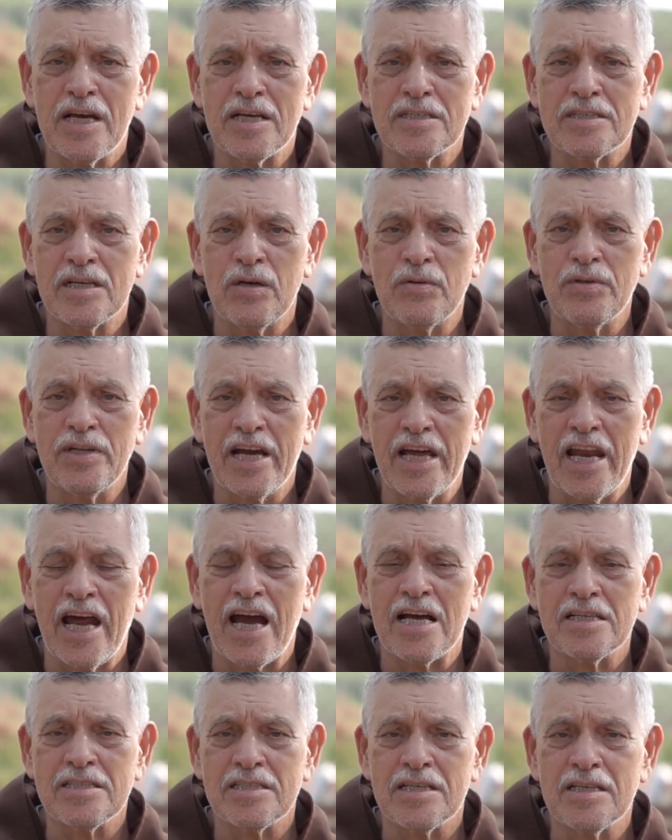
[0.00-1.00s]
de ação de
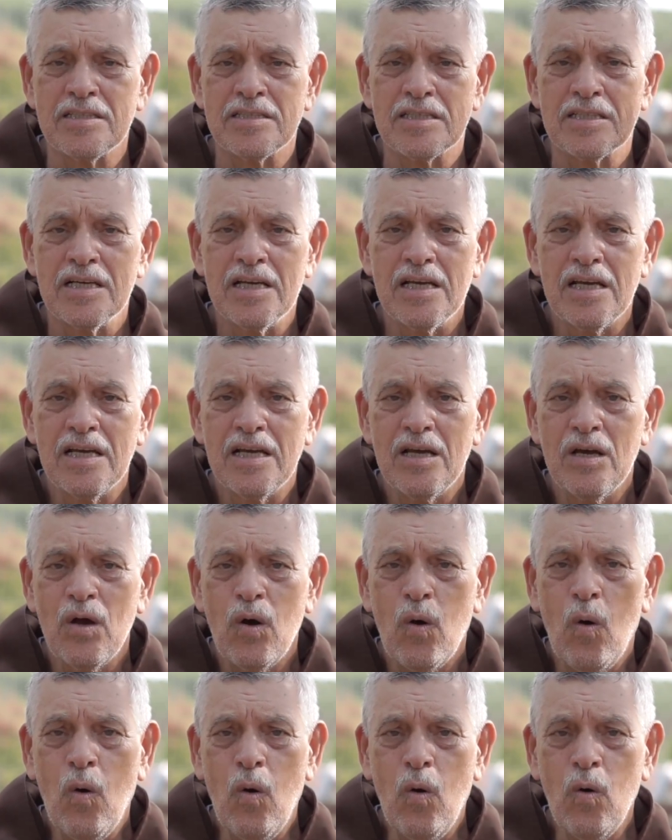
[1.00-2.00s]
graças,
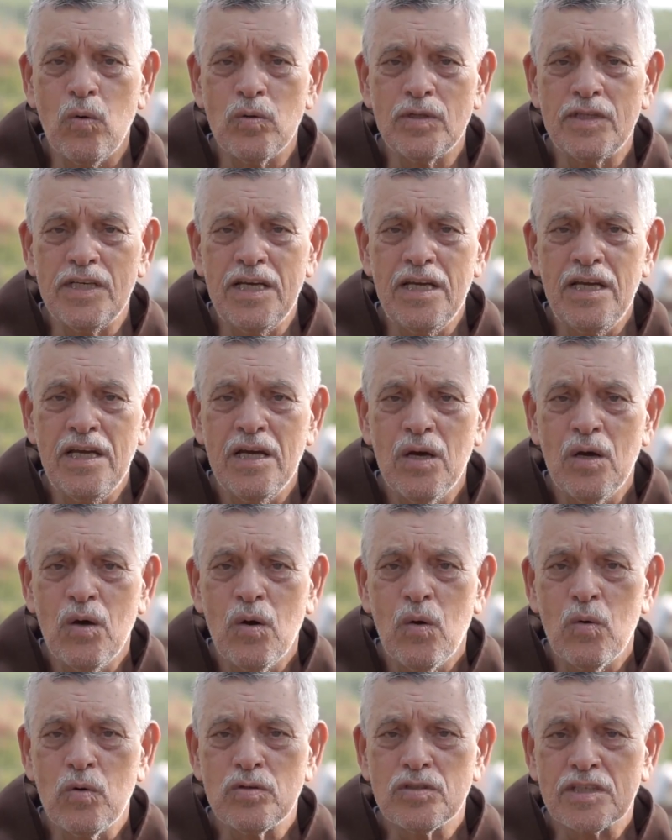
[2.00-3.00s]
onde
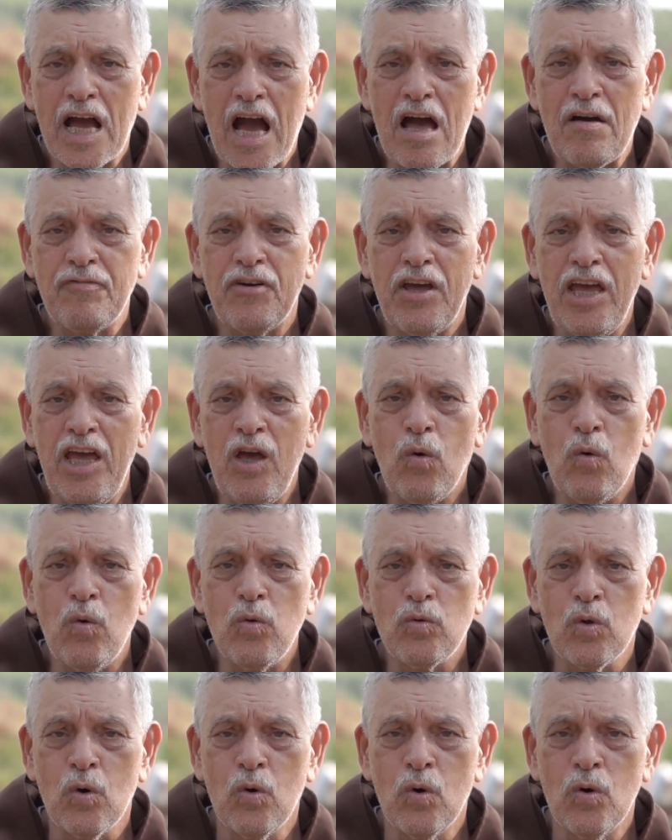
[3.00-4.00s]
os
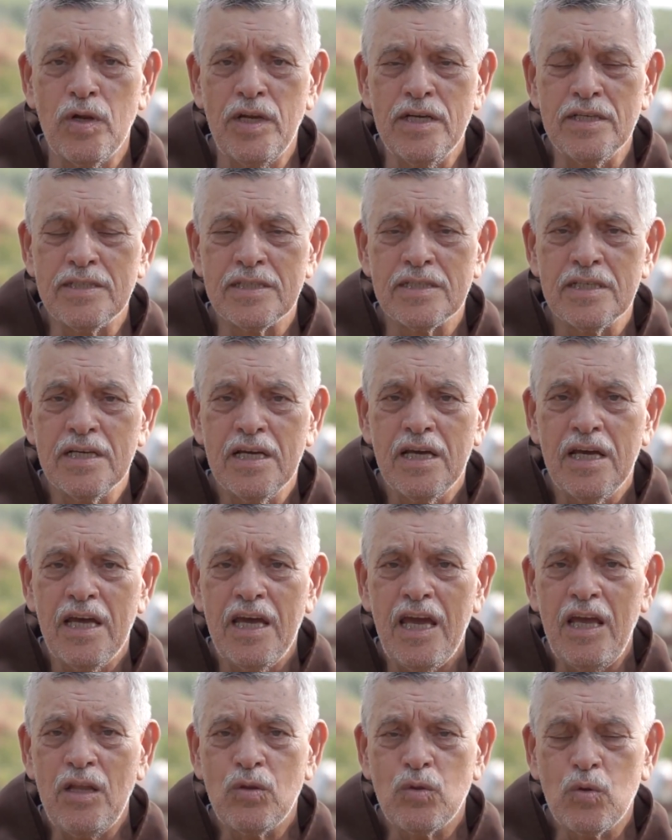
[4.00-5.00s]
cafeicultores
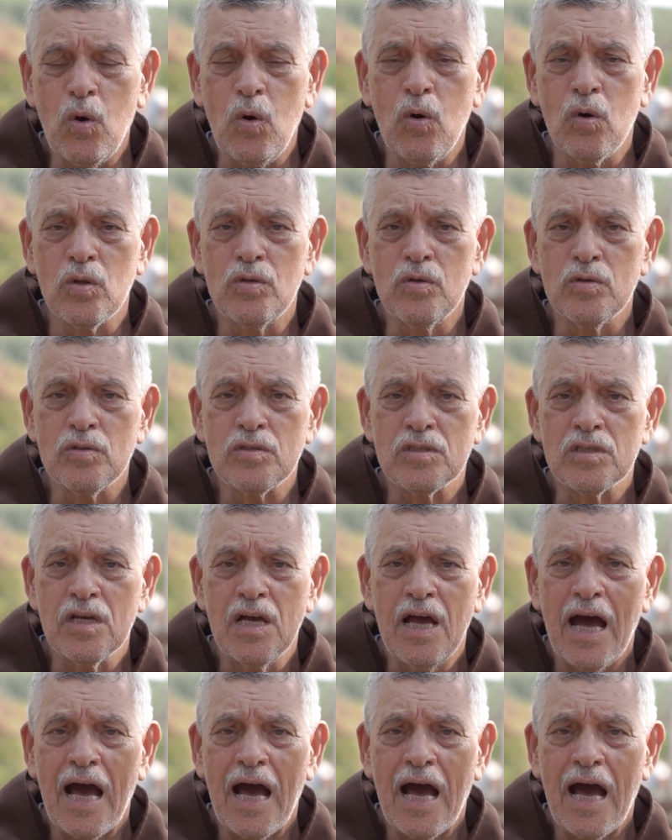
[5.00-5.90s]
e todos